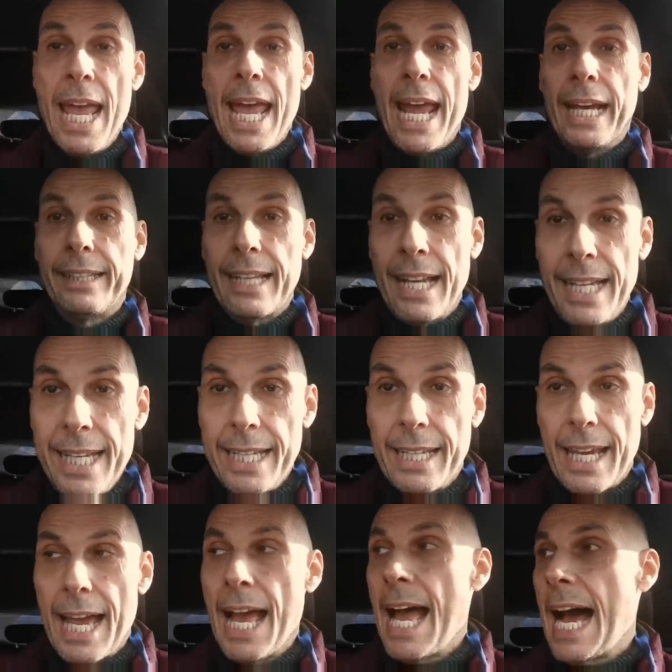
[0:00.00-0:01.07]
ed è
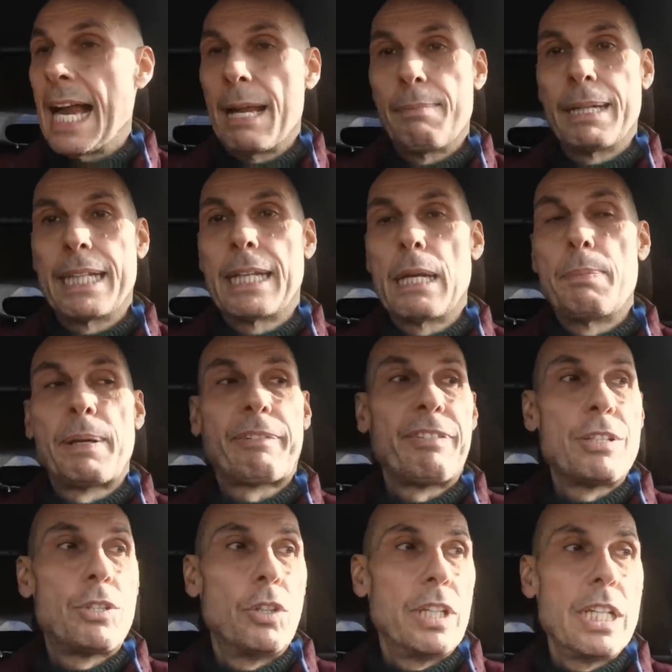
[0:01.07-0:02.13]
lì alla maniera del
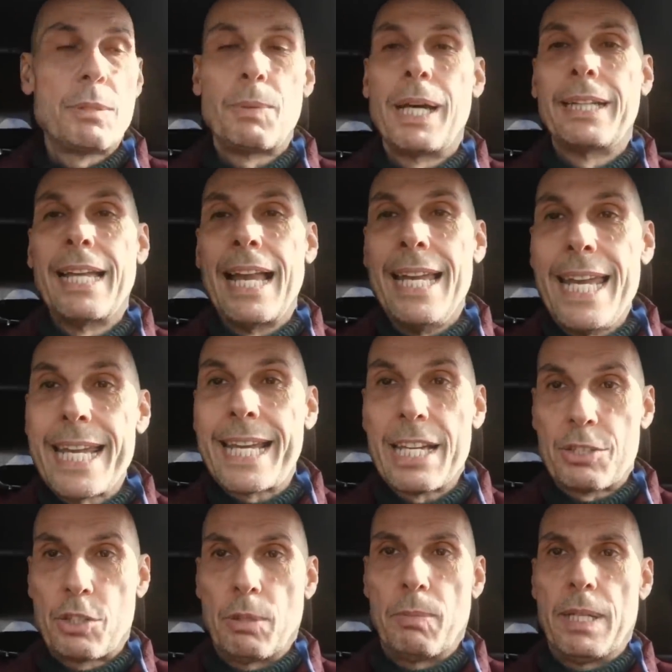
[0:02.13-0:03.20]
perfezionismo ed è lì che
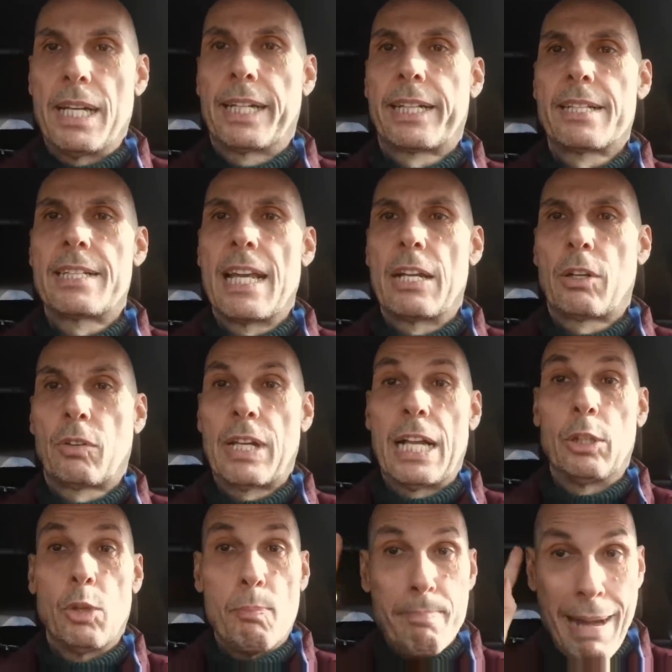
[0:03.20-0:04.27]
assomiglia a Cristiano
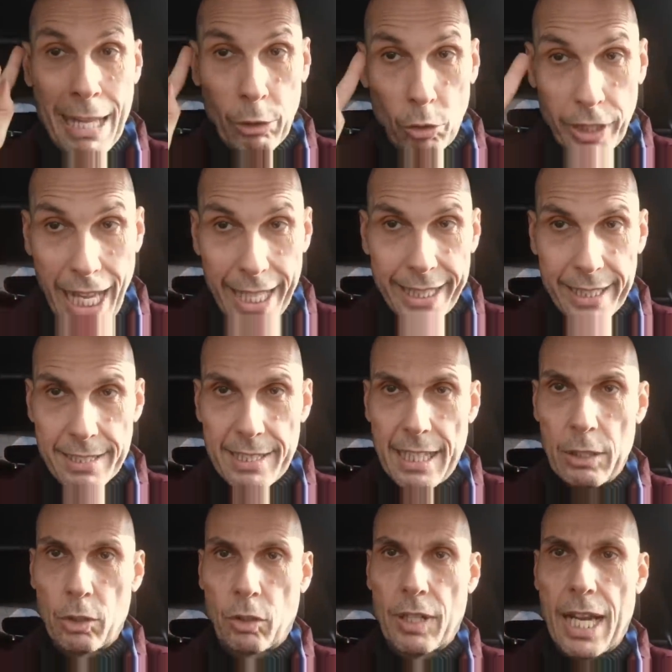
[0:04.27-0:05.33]
Ronaldo, ma non è
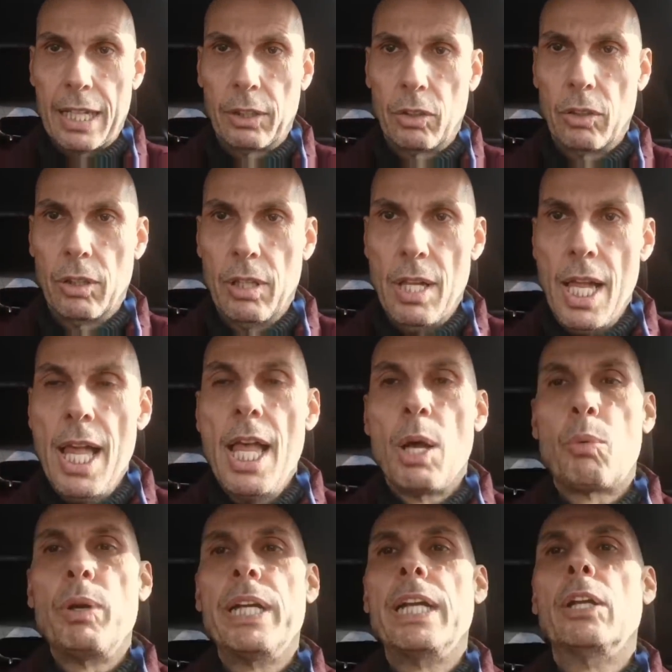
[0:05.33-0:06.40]
Cristiano Ronaldo.
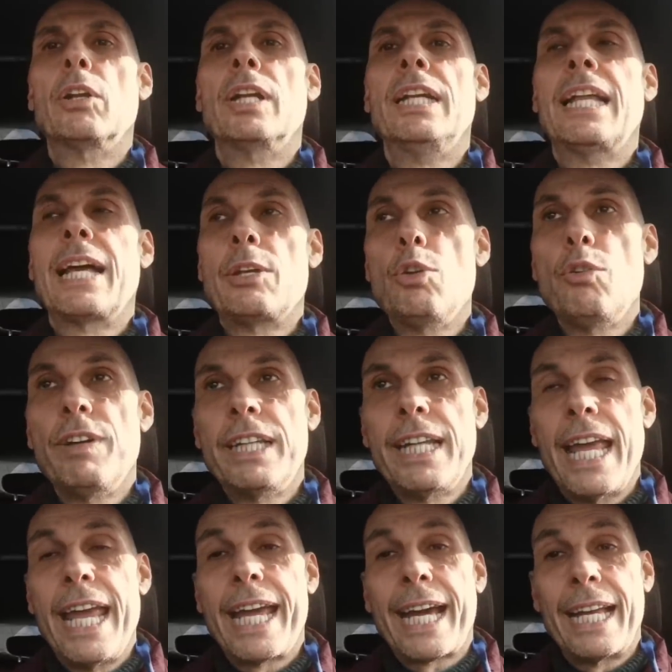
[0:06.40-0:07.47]
Quindi la
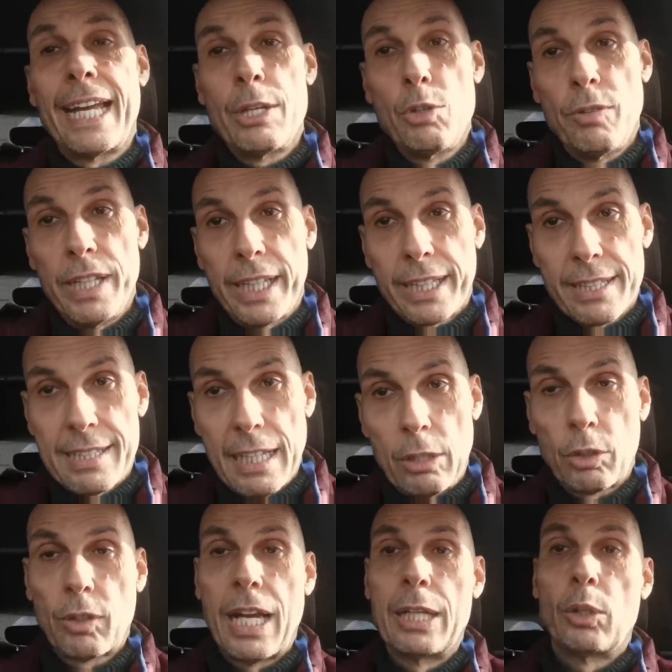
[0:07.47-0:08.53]
Juve era la Juve di Cristiano
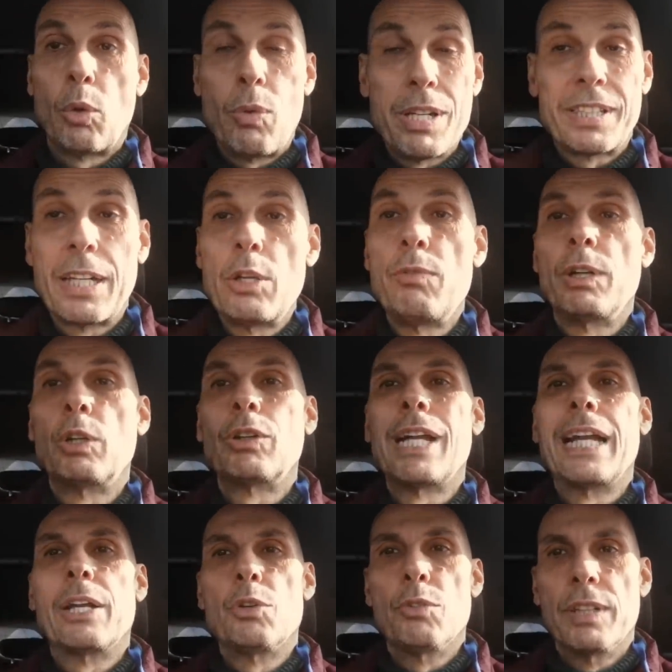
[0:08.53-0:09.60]
Ronaldo, questa Juve non
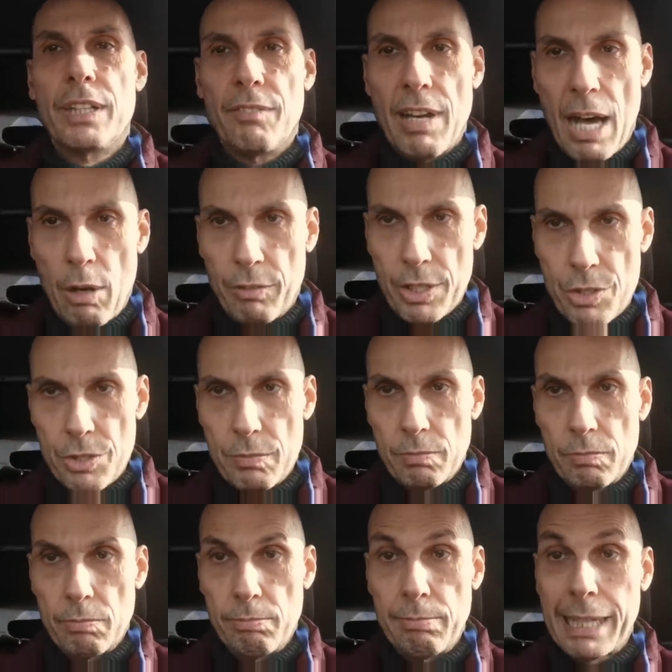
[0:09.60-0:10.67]
è la Juve di Vlaovic.
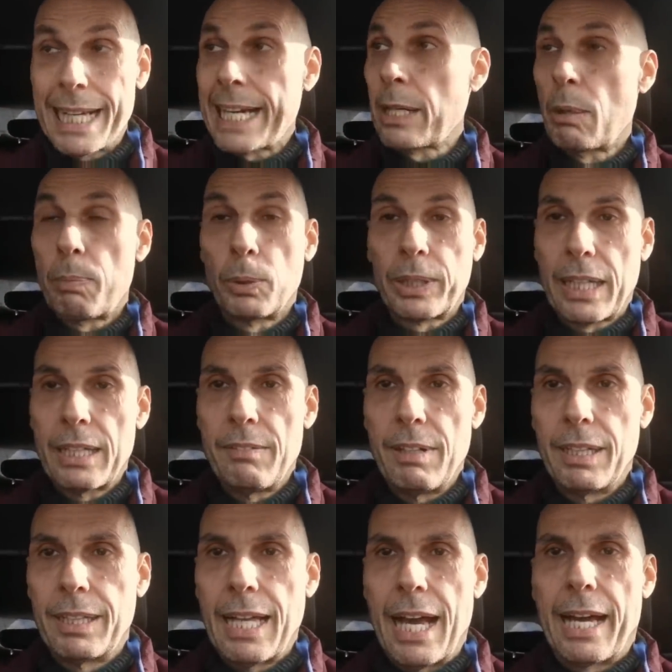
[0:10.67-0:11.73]
Magari lo potrà
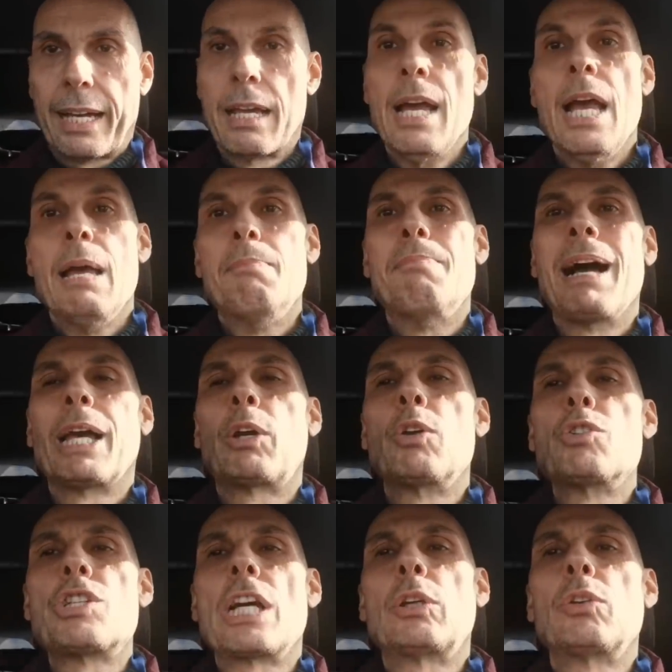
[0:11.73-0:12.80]
diventare, ma il
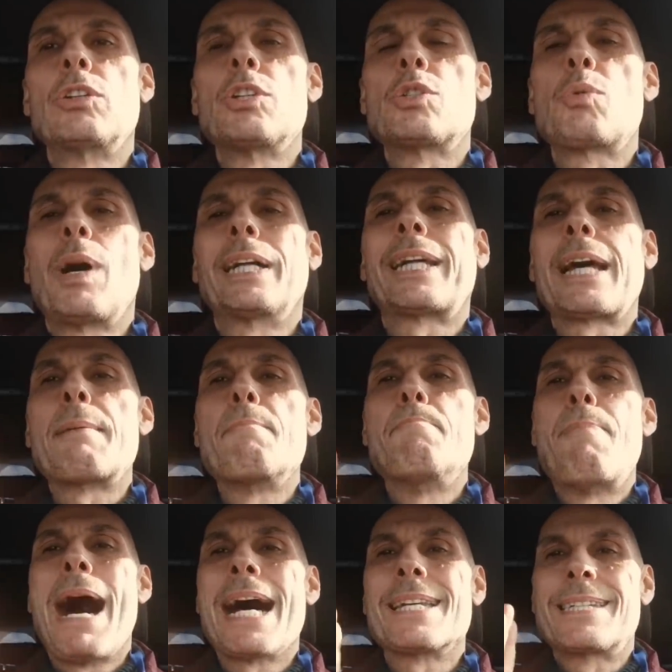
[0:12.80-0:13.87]
concetto di squadra è
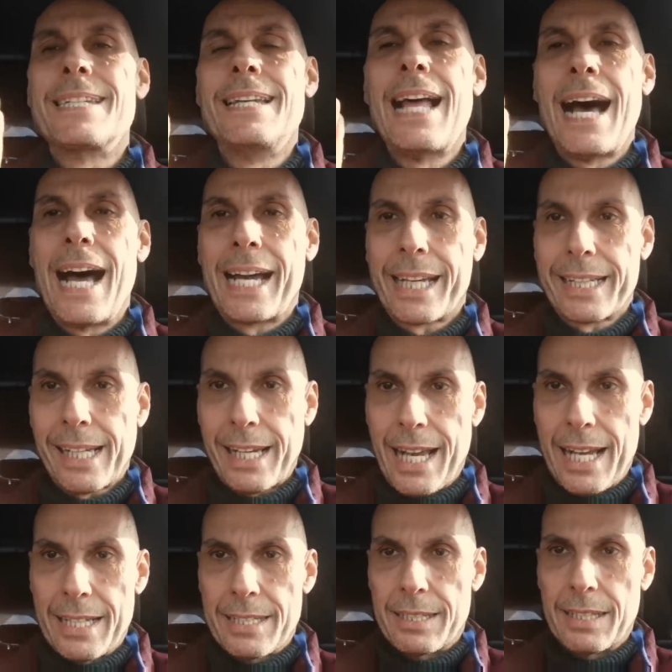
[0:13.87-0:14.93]
basilare,
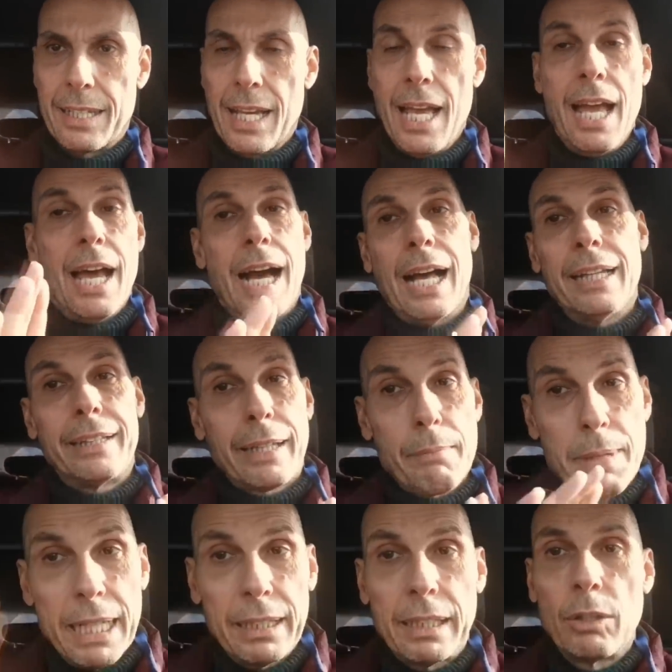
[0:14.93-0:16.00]
ragazzi.
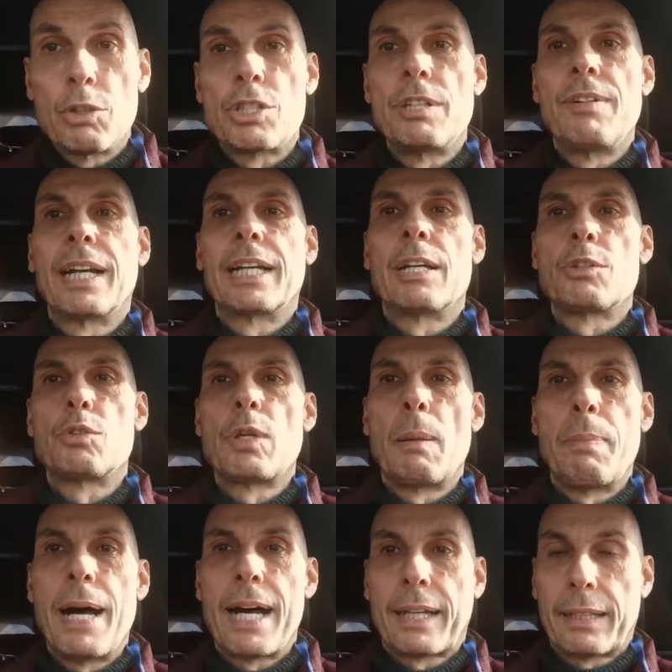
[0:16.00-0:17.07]
Altrimenti non si va da nessuna
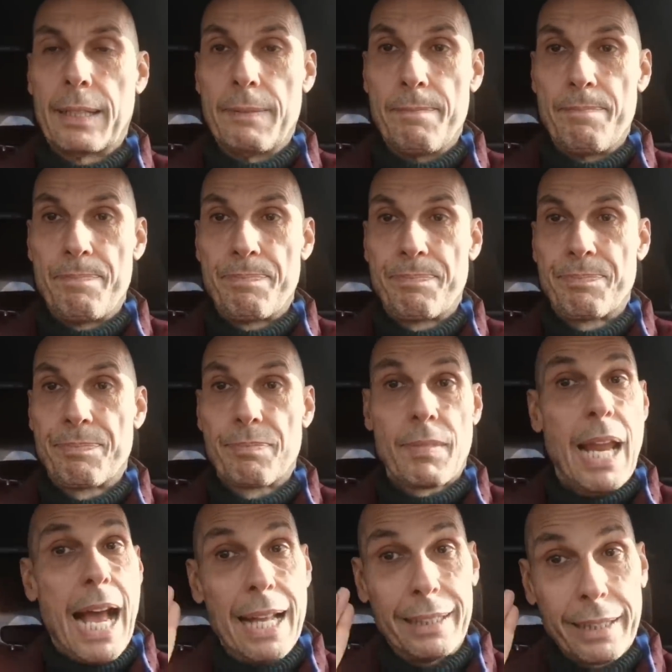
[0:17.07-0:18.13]
parte.
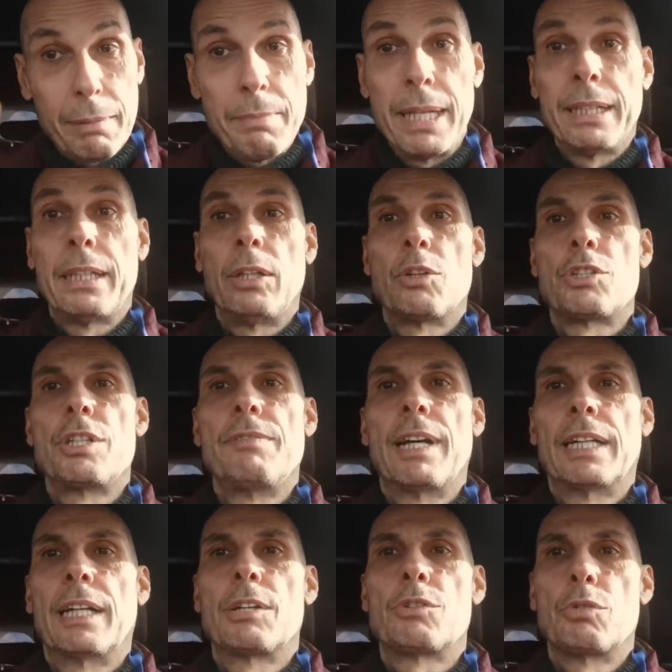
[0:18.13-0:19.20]
Altrimenti non si
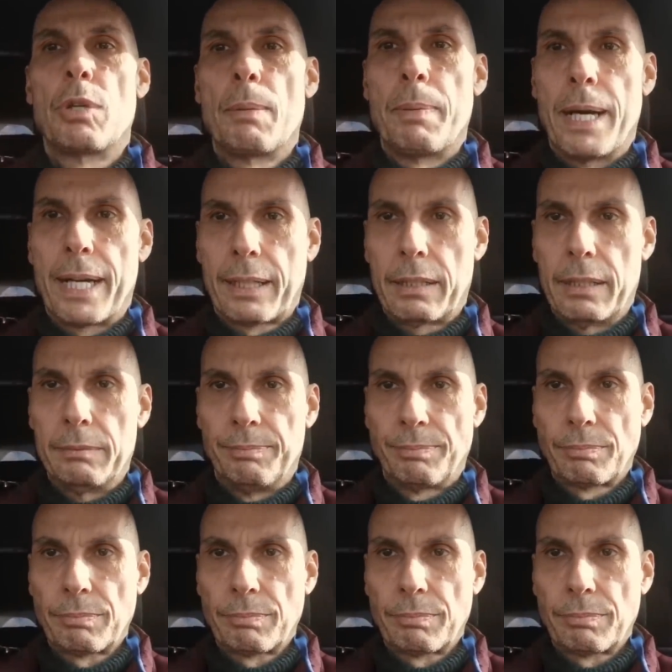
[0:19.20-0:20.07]
va da nessuna parte.